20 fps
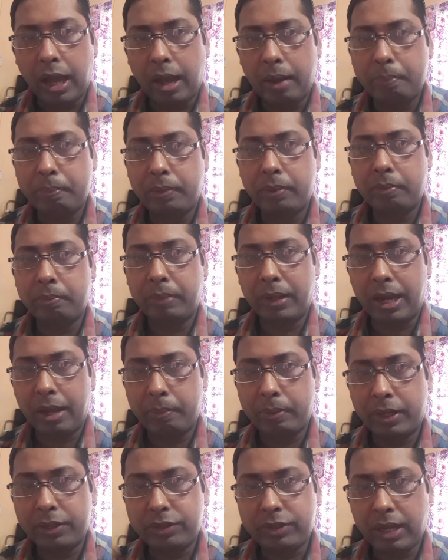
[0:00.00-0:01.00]
आप
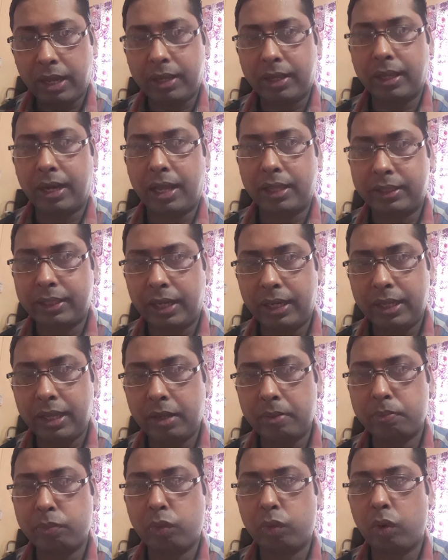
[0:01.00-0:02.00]
बराबर चेक कराते
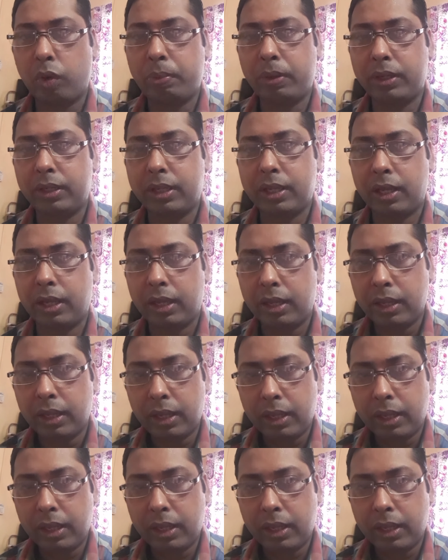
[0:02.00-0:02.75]
रहिए हीमोग्लोबिन का